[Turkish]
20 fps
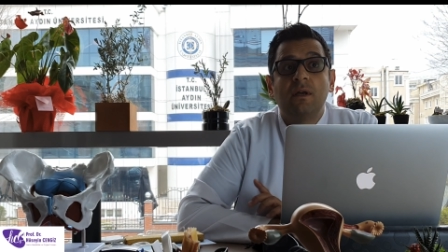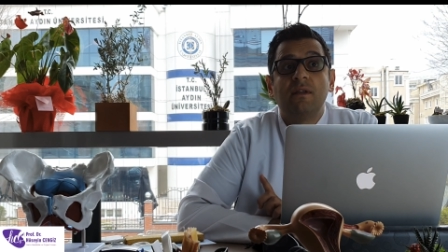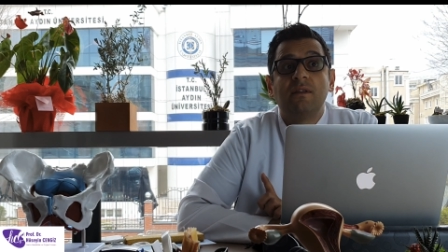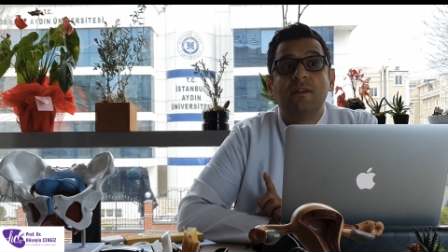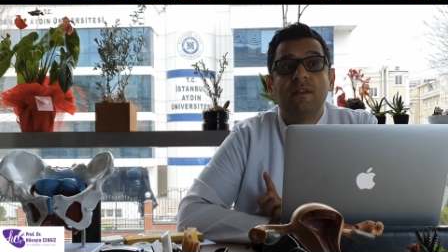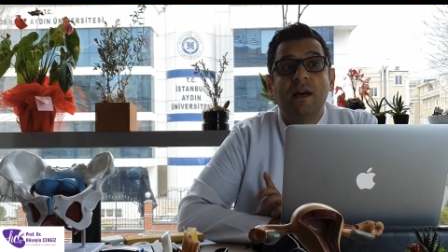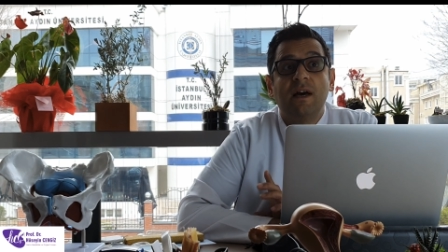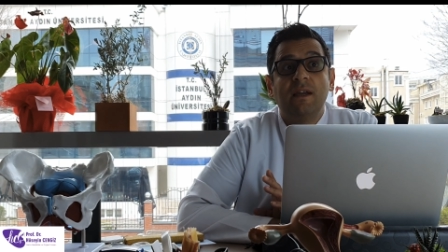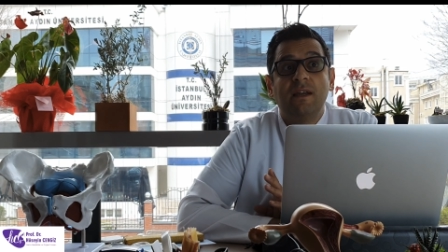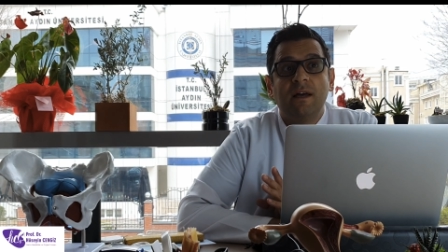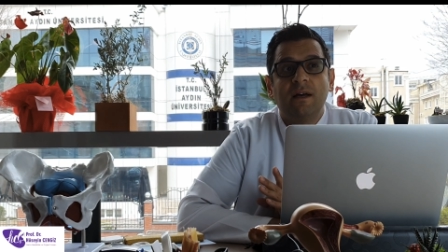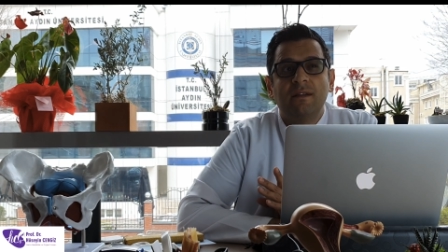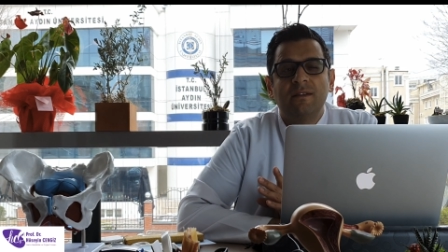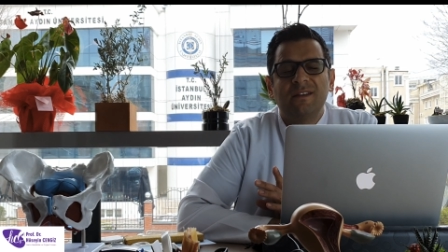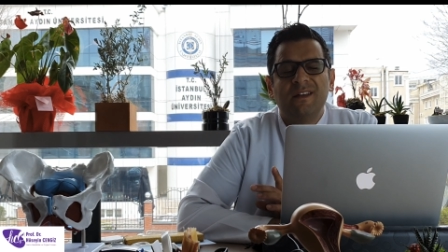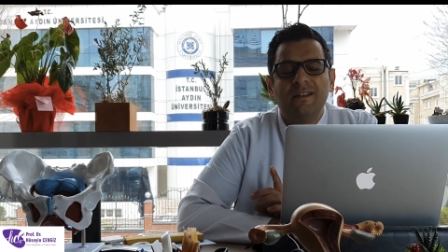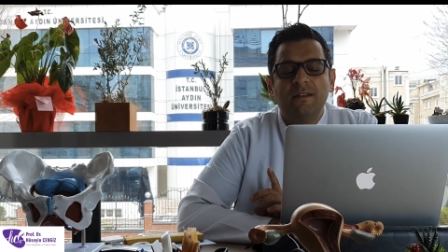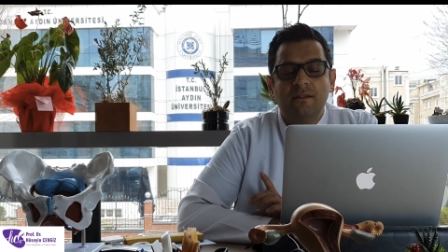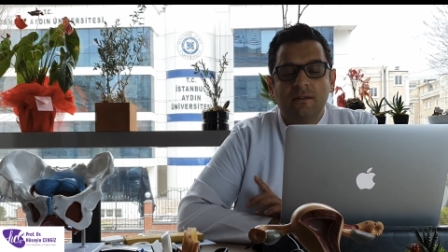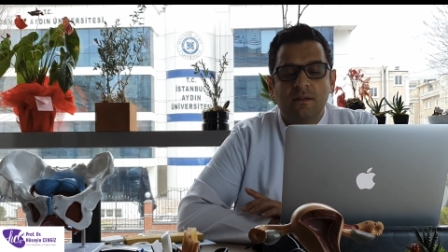Diğer
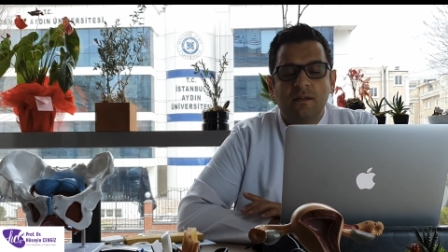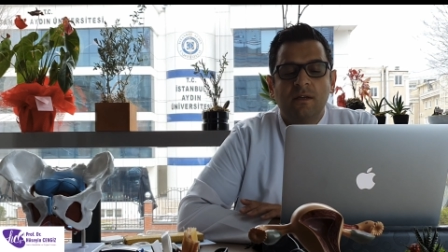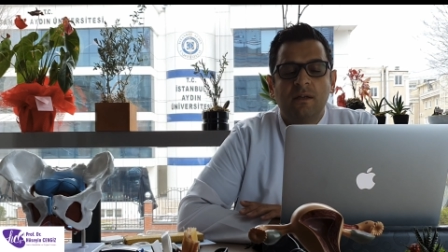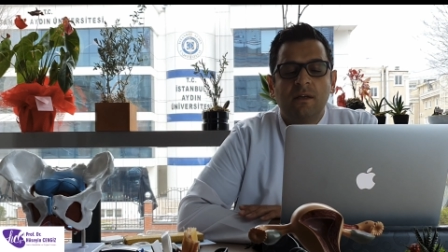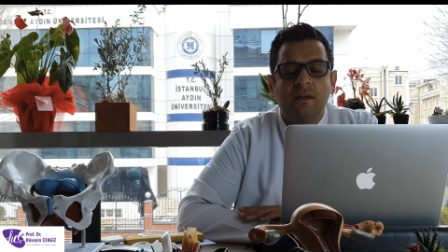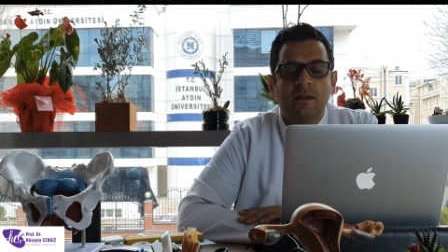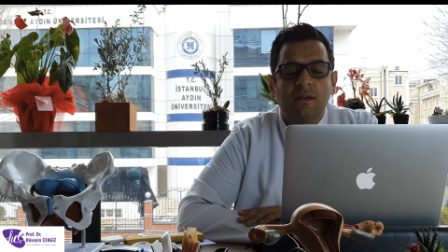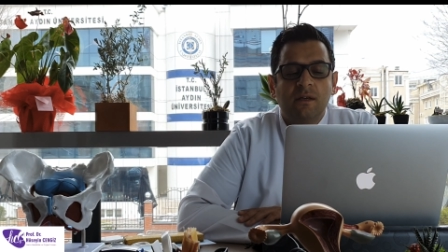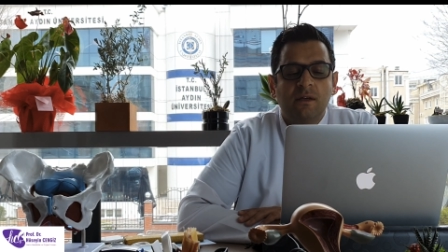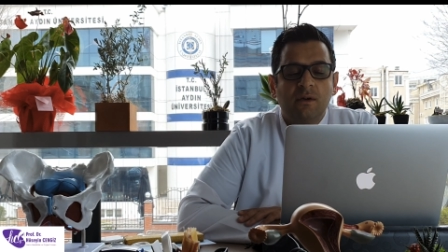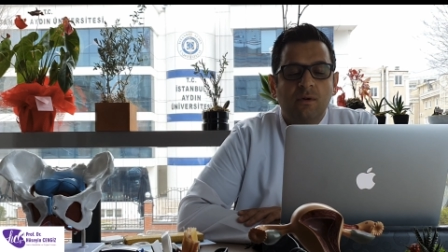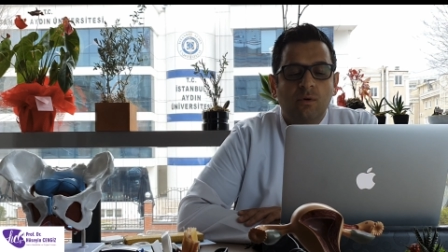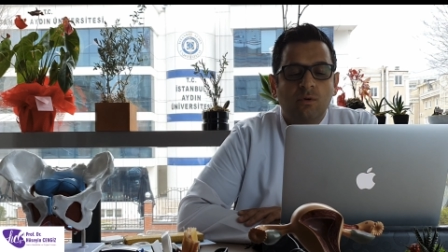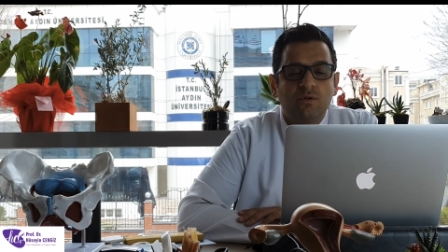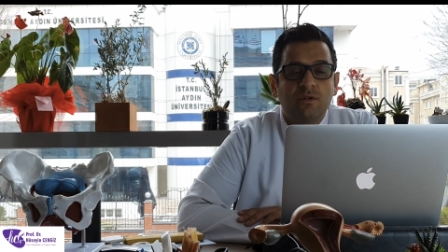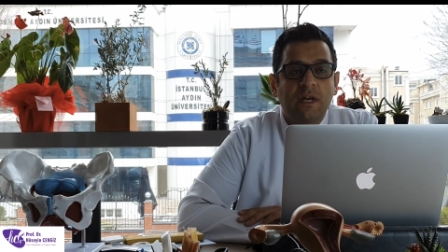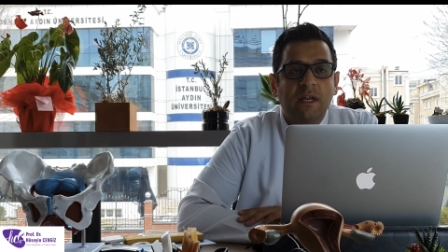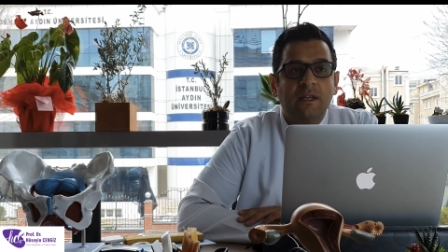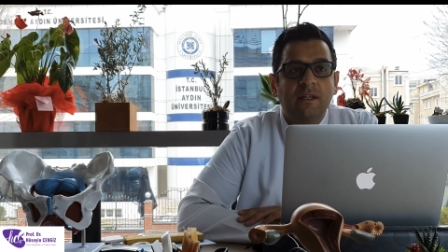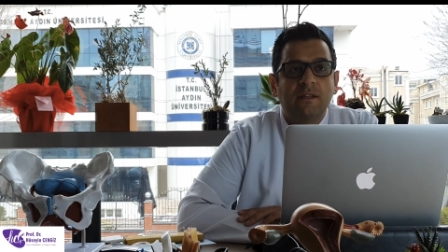yandan e,
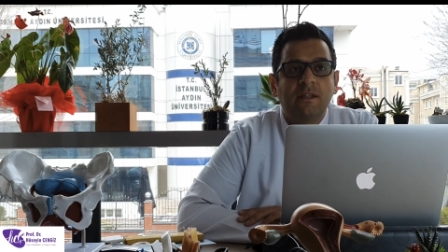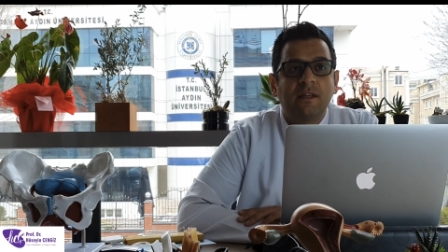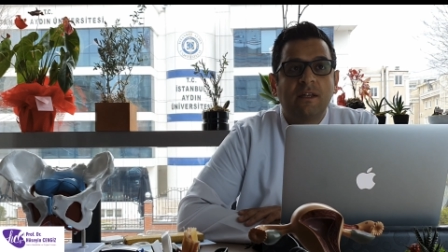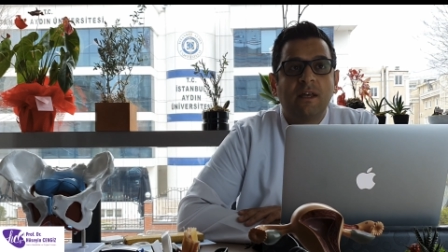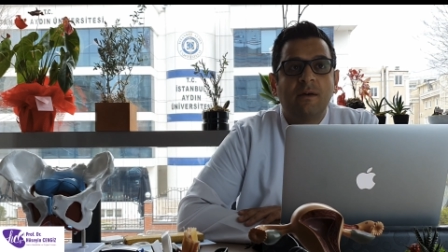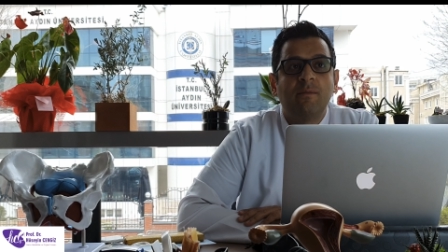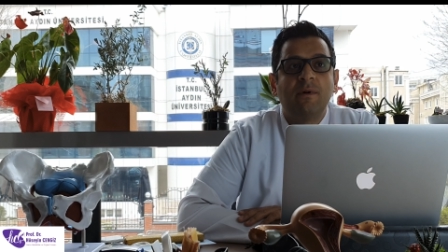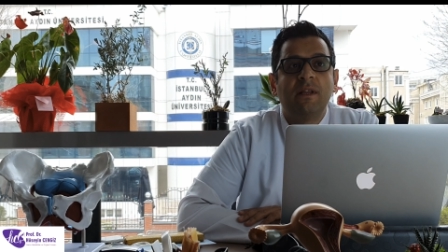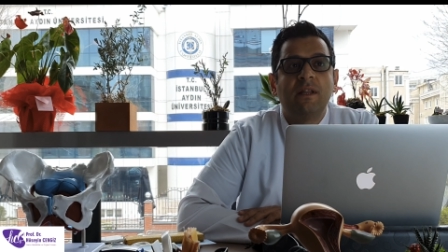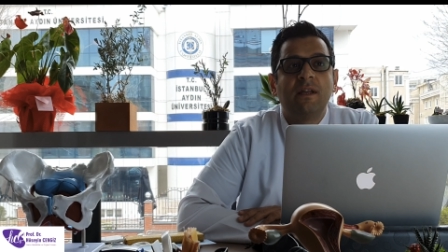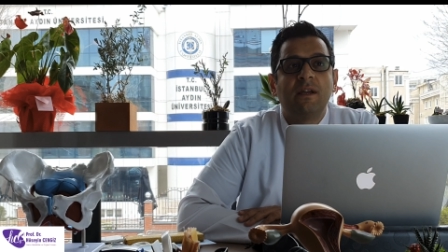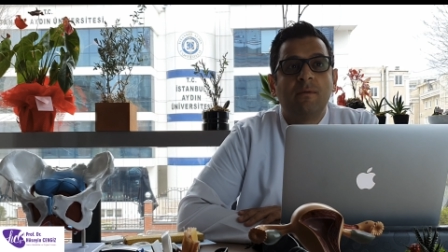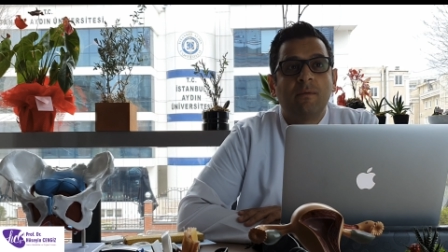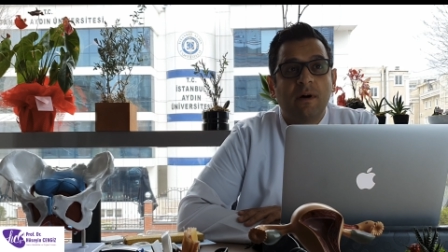özellikle gebelere